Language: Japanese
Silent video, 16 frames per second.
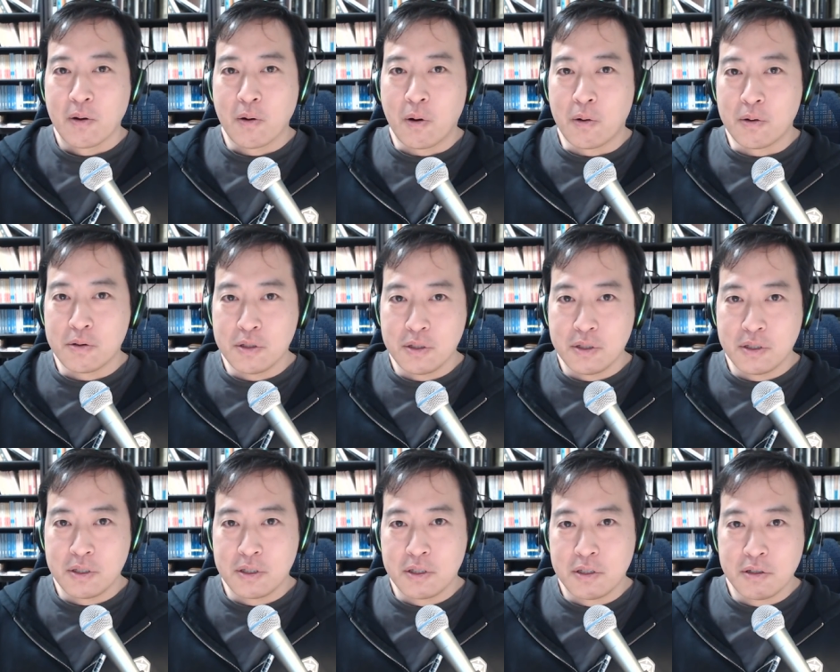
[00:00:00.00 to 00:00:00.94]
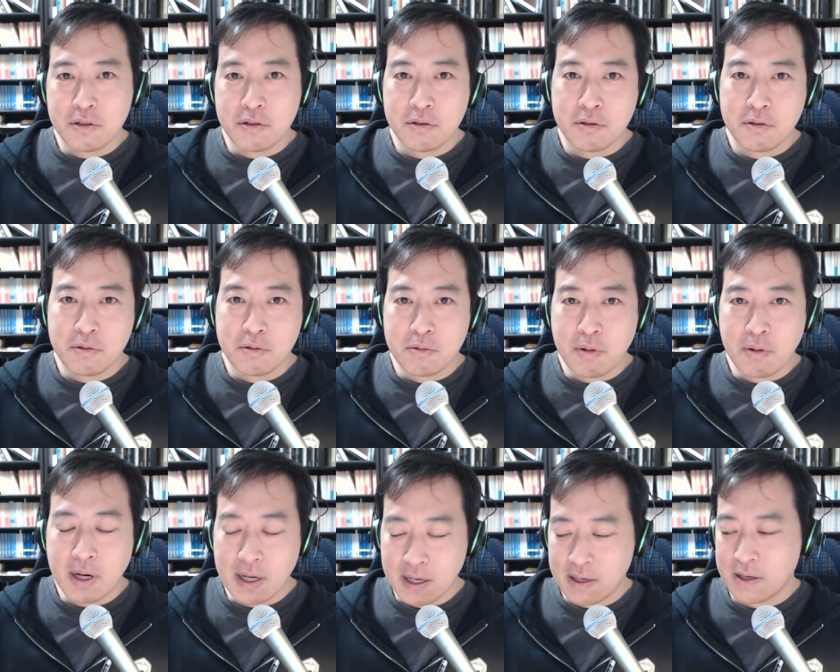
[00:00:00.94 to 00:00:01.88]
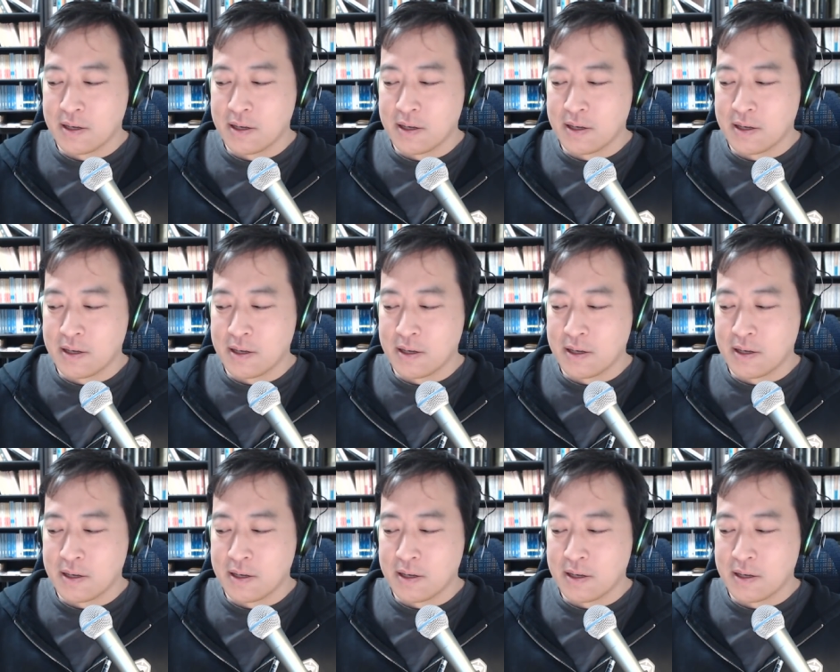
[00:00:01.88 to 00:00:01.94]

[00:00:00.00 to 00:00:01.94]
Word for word: 今週は、